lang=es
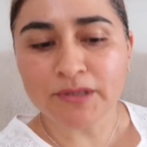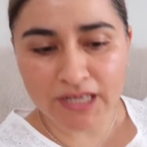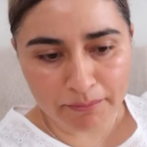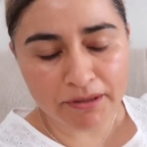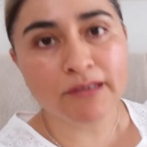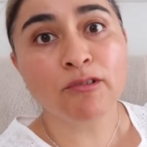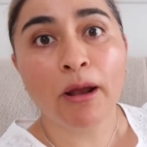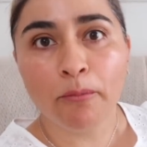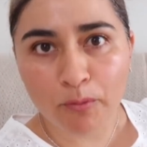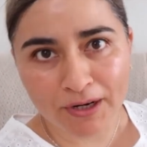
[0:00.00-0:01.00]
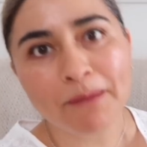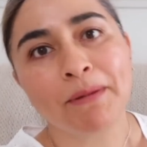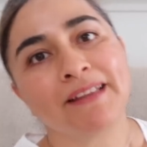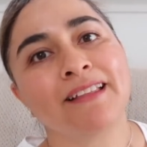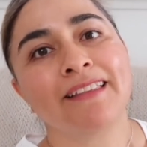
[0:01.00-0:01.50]
ya me di una buena
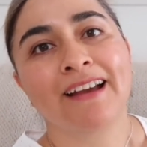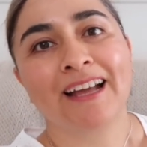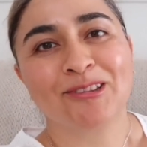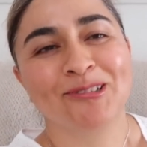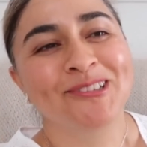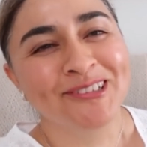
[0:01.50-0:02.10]
manita de gato.